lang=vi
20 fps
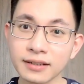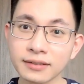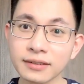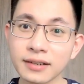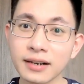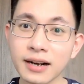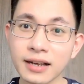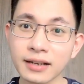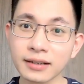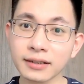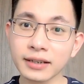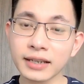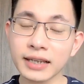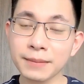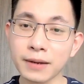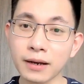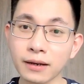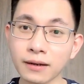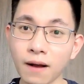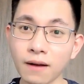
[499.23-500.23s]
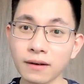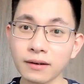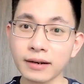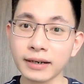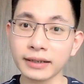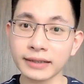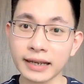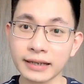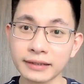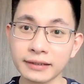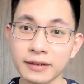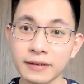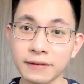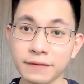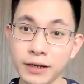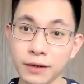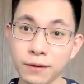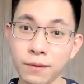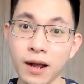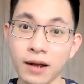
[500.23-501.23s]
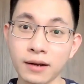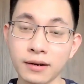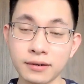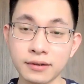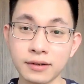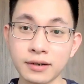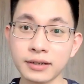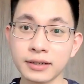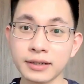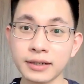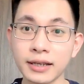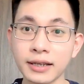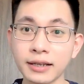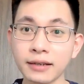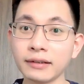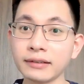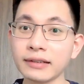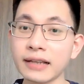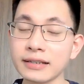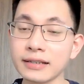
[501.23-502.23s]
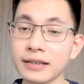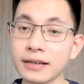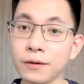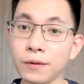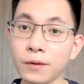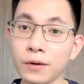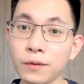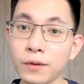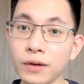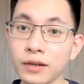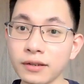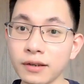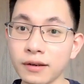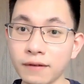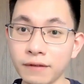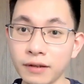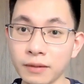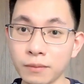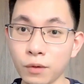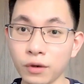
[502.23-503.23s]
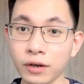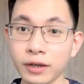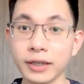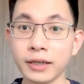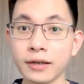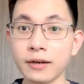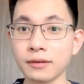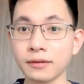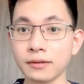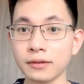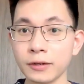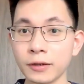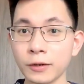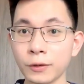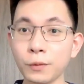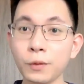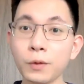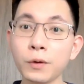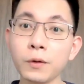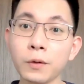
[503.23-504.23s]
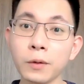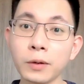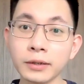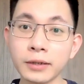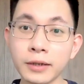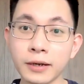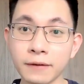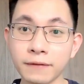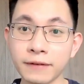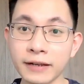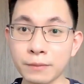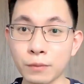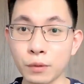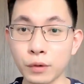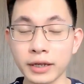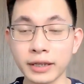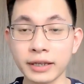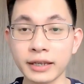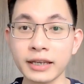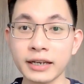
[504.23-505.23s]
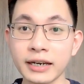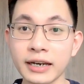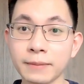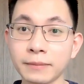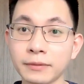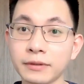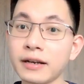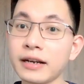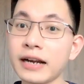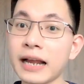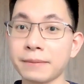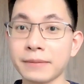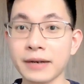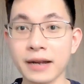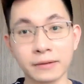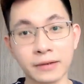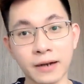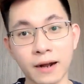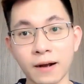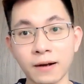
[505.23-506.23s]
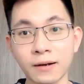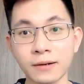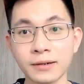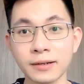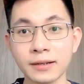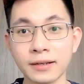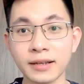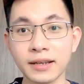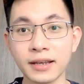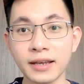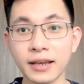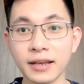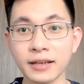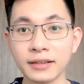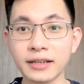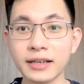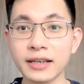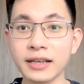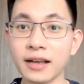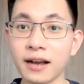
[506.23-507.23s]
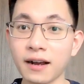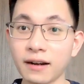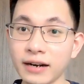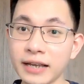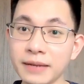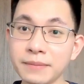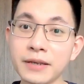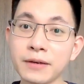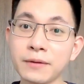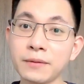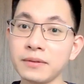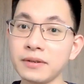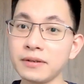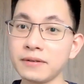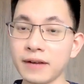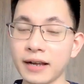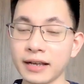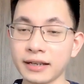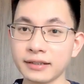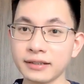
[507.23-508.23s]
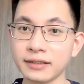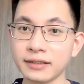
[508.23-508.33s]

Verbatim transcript: tức là khi mà con người ta nhớ về quá khứ, người ta sẽ luôn luôn nhớ về một ký ức, luôn luôn nhớ về một cái kỷ niệm tươi đẹp nào đó. Thì ở đây mị cũng như vậy,